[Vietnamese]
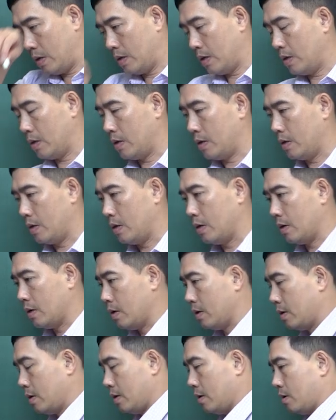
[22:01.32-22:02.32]
à,
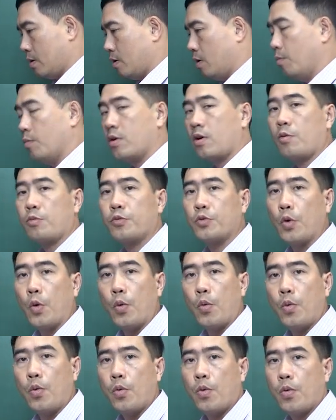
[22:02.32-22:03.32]
có một góc
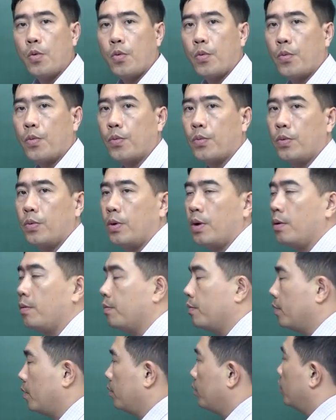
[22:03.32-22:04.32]
tù, đúng
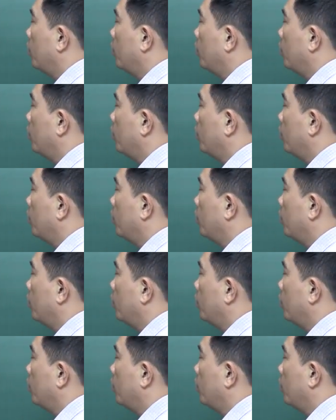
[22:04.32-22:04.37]
không? Góc